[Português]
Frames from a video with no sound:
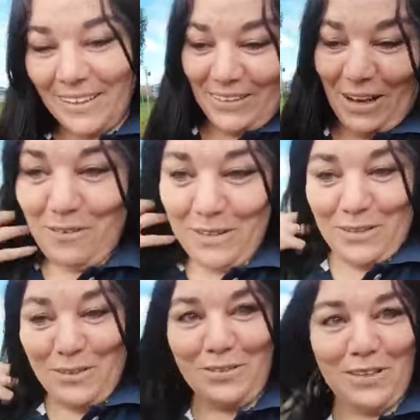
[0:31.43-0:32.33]
Eu tava
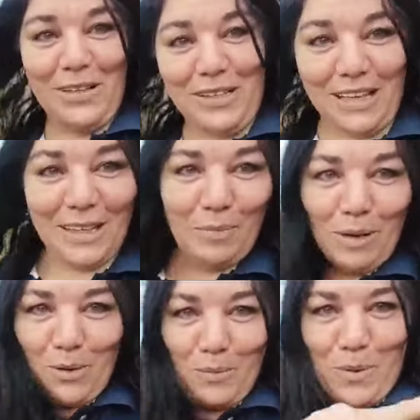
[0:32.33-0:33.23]
fazendo um vídeo, até
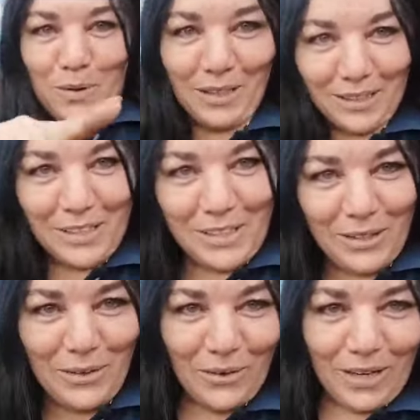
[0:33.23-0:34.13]
atrapalhou um pouquinho.
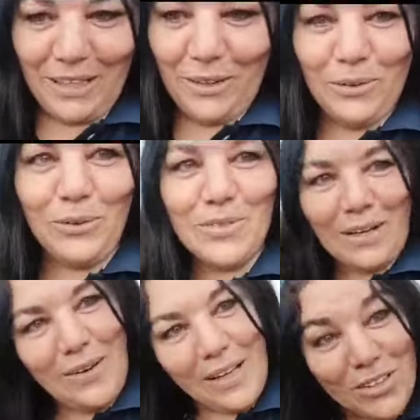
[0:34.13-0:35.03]
Desligou aqui que eu tô com o
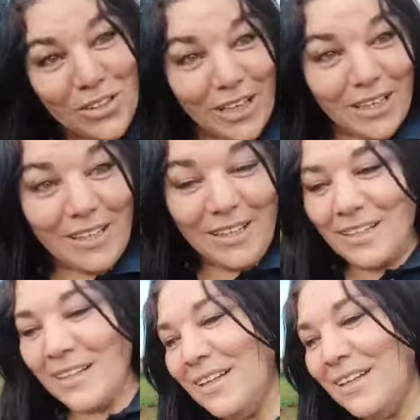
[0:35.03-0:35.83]
celular de Xena.